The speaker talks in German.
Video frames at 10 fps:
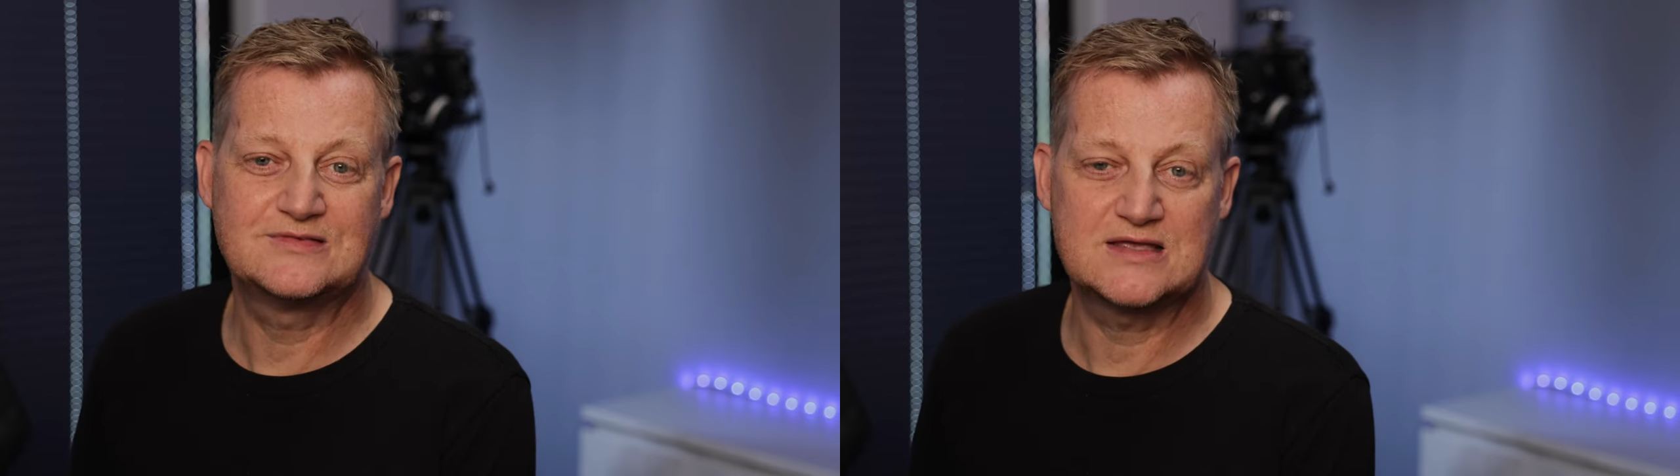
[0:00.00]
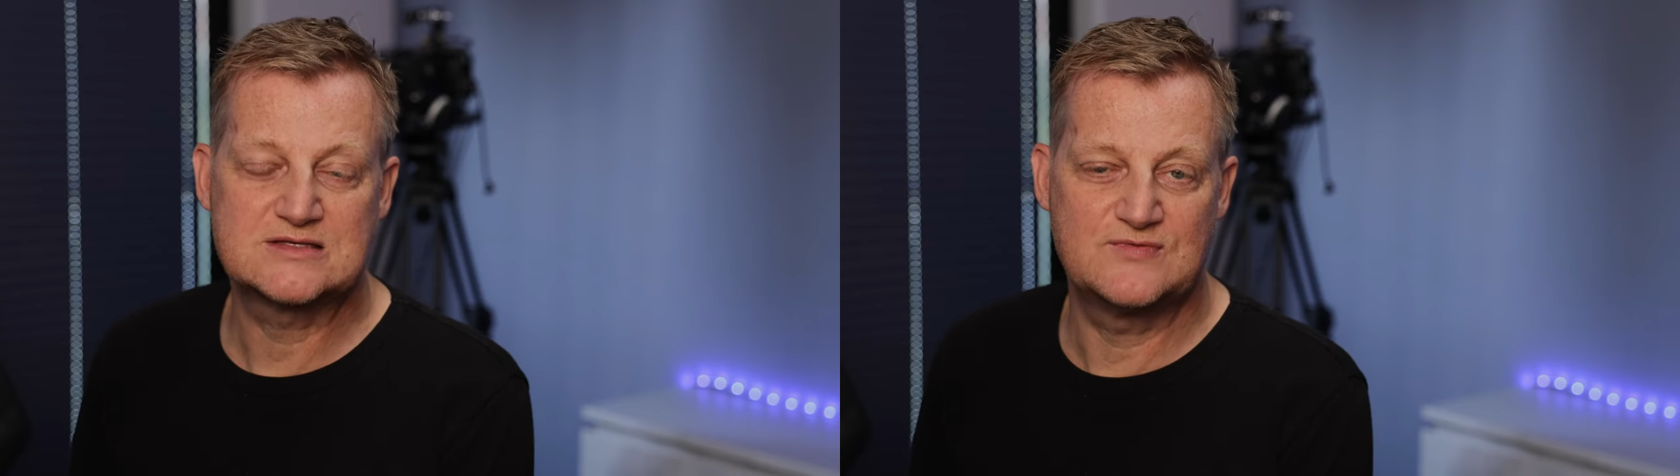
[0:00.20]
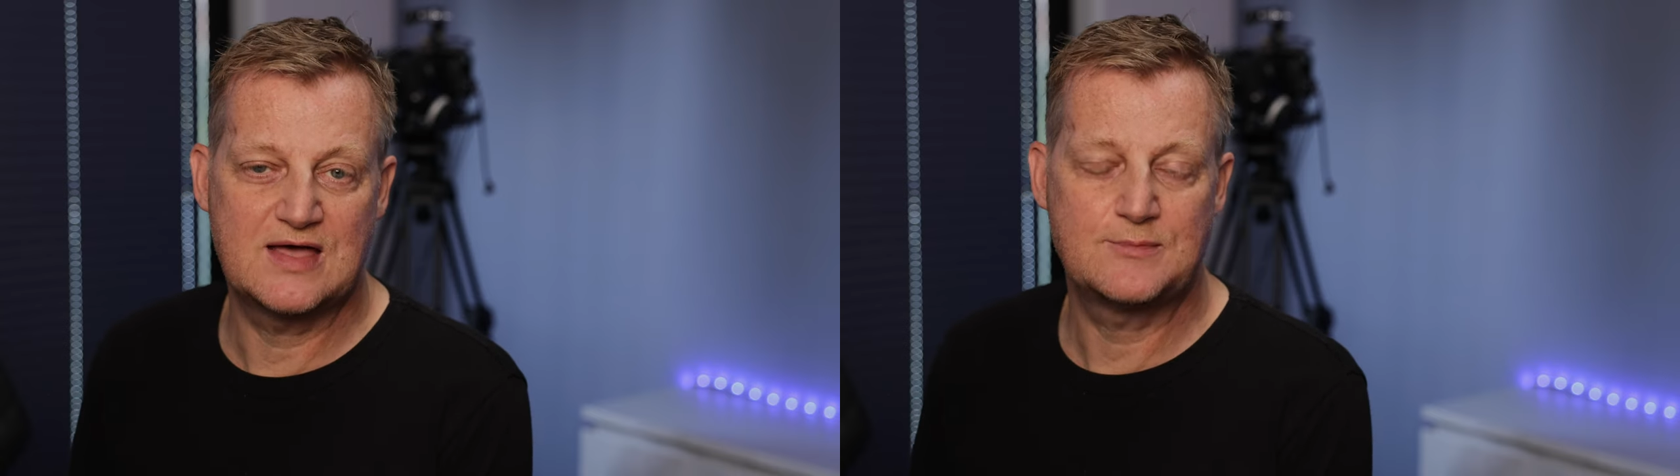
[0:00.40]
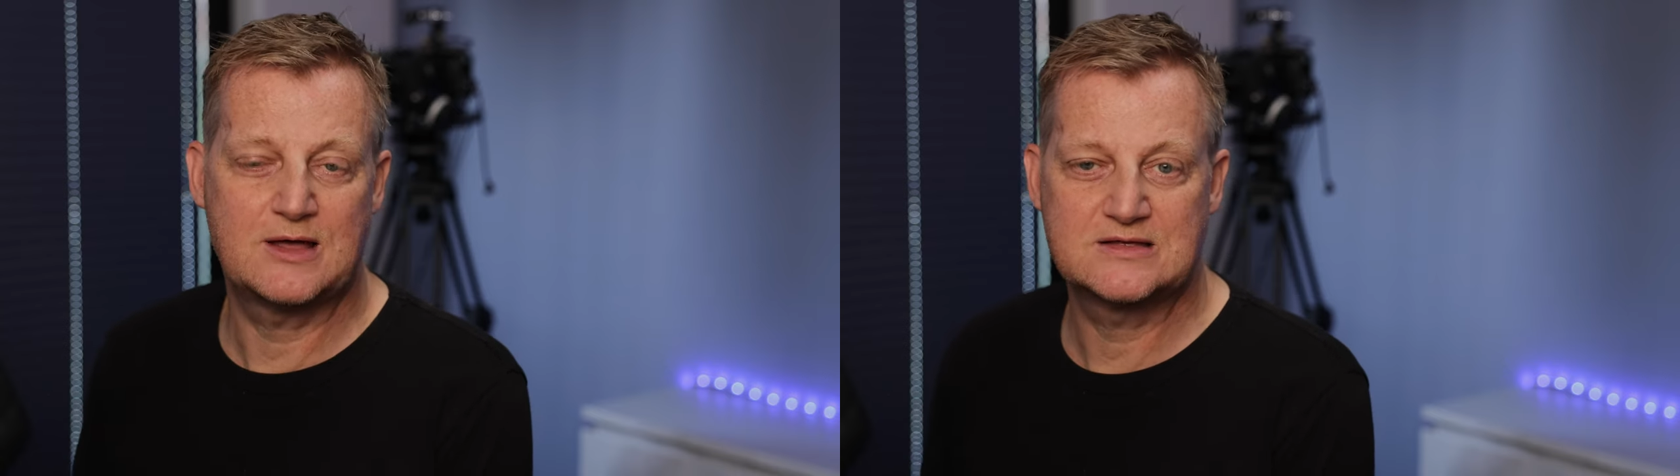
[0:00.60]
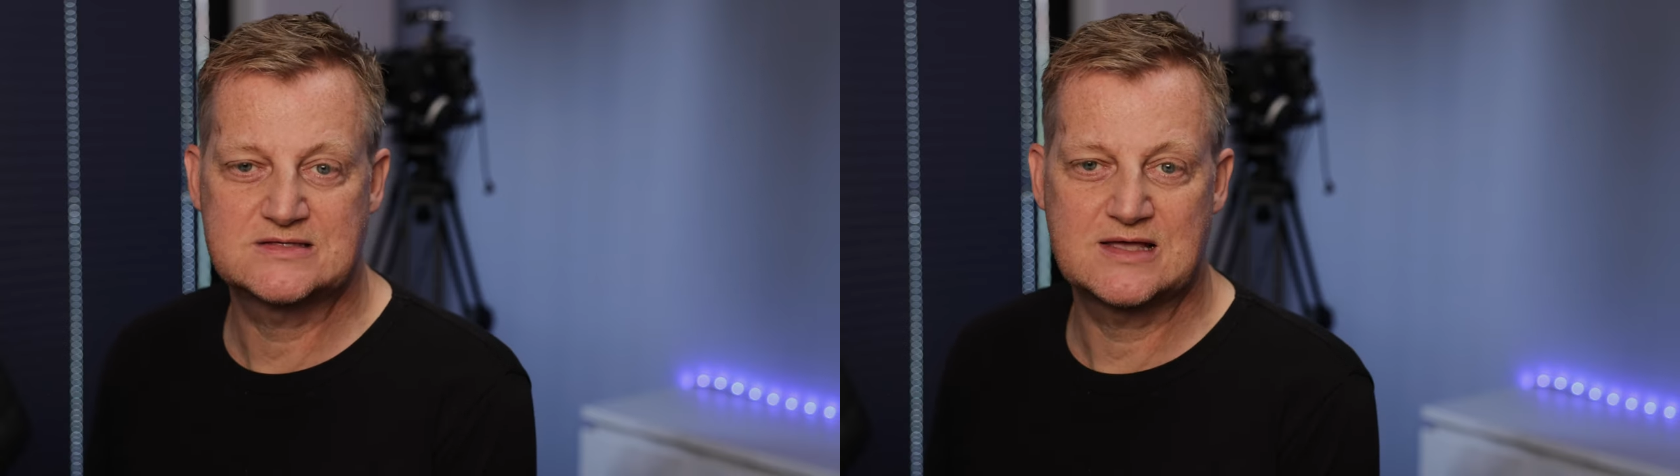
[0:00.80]
dass
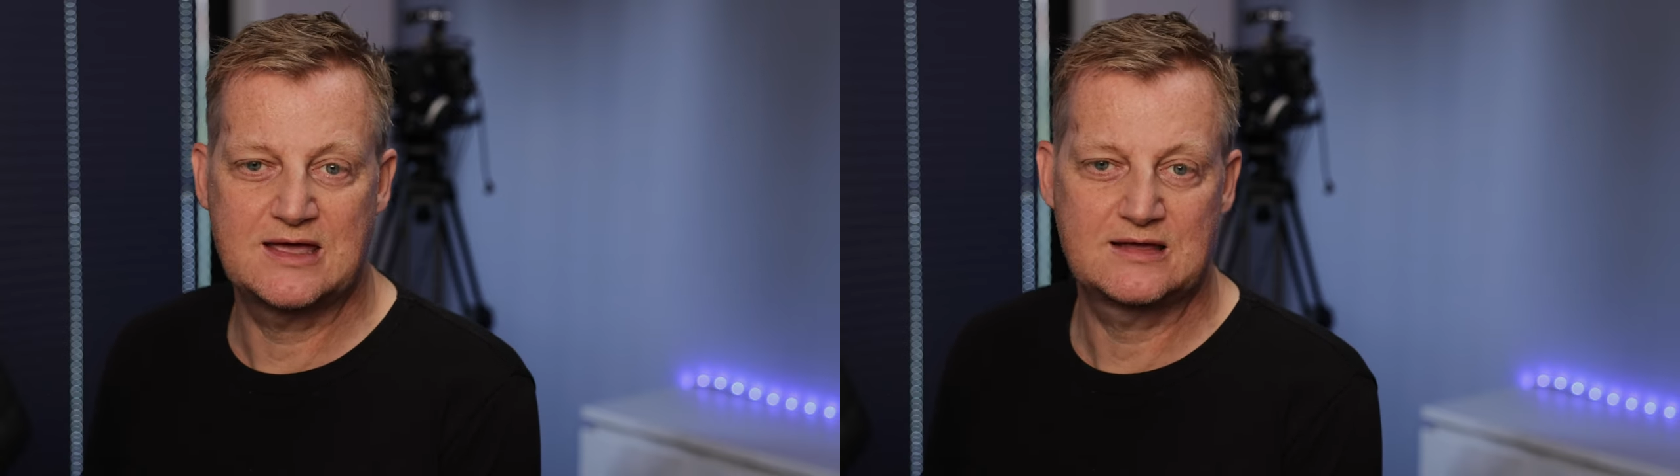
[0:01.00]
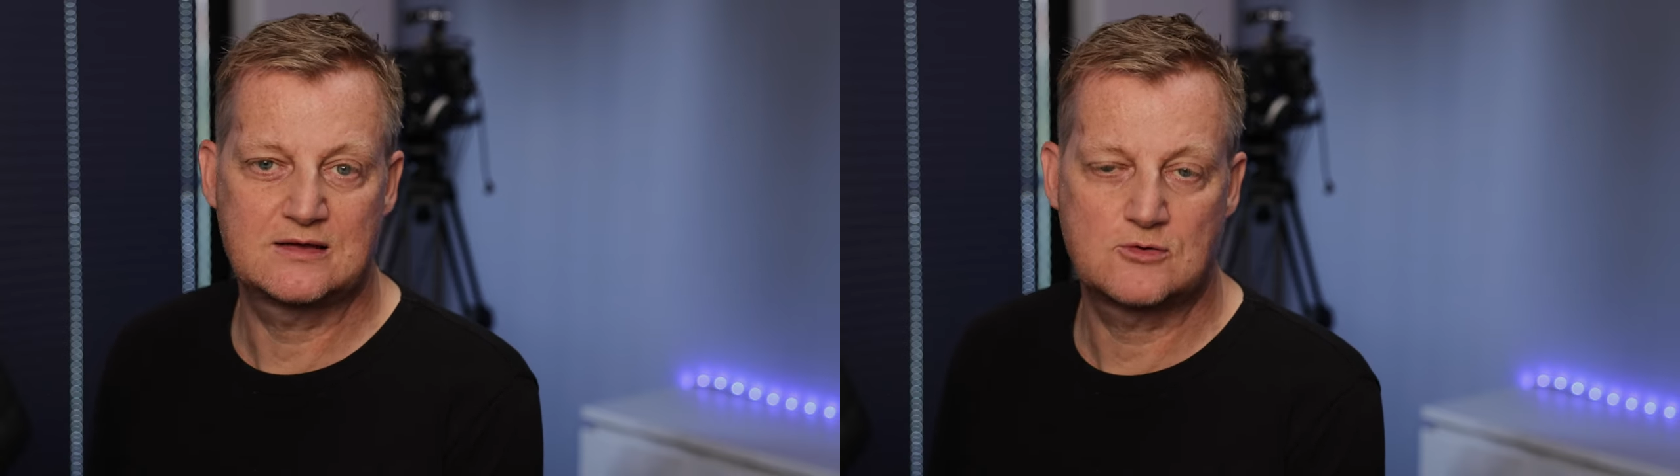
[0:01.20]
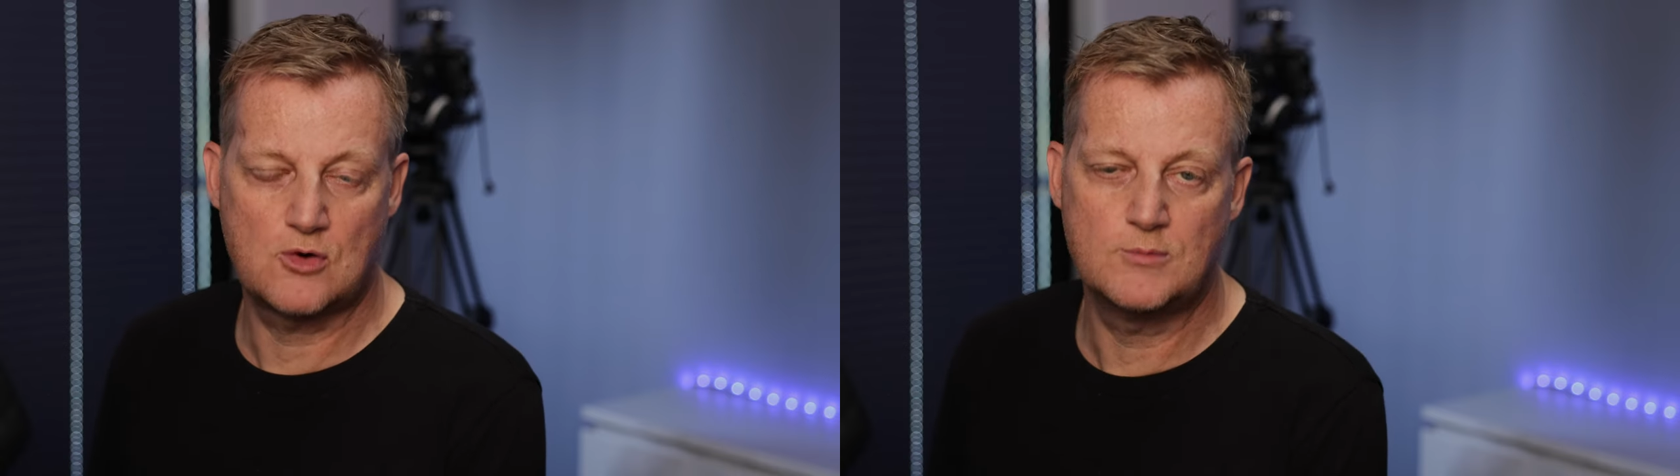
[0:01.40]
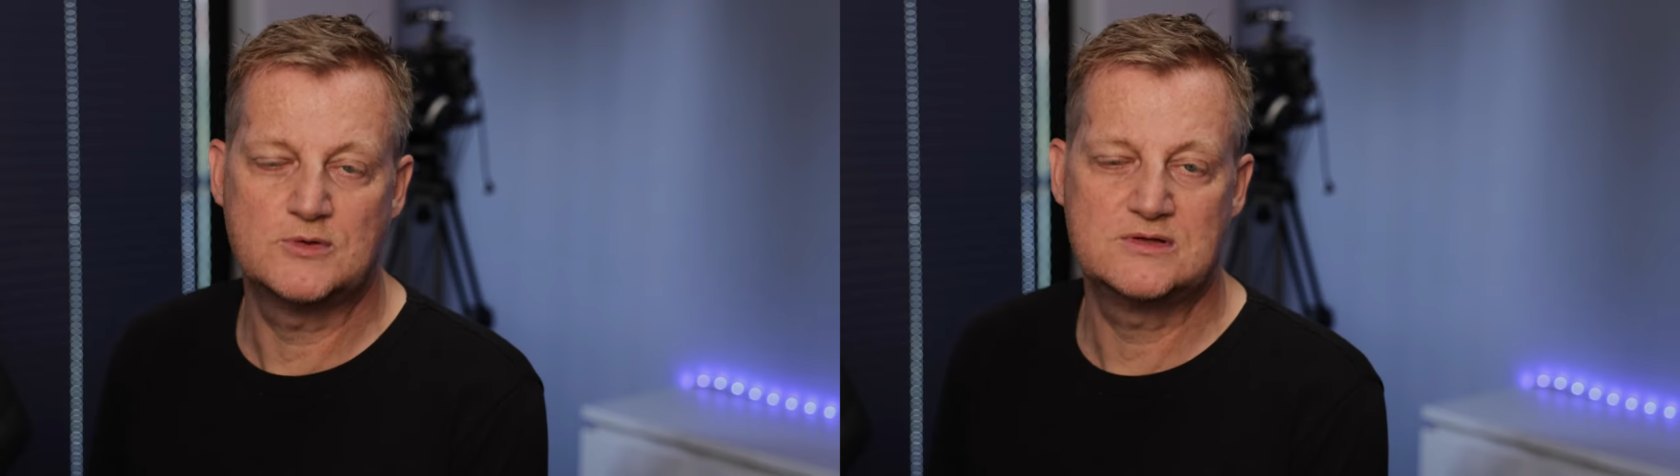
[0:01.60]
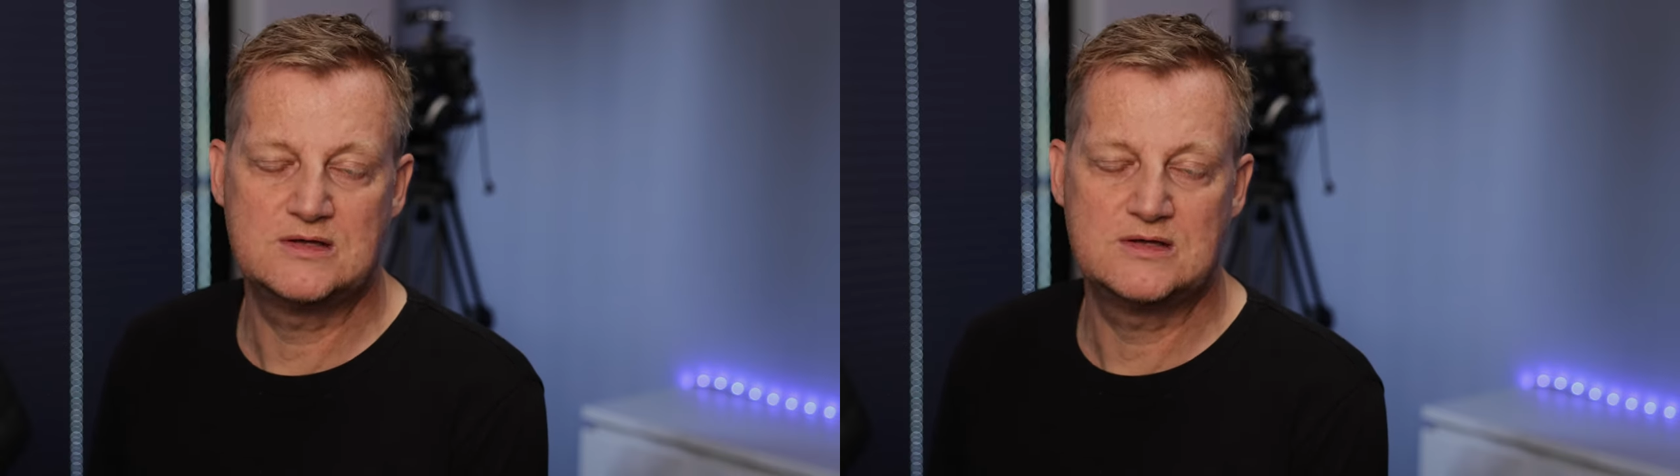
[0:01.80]
Werbeanzeigen kommen,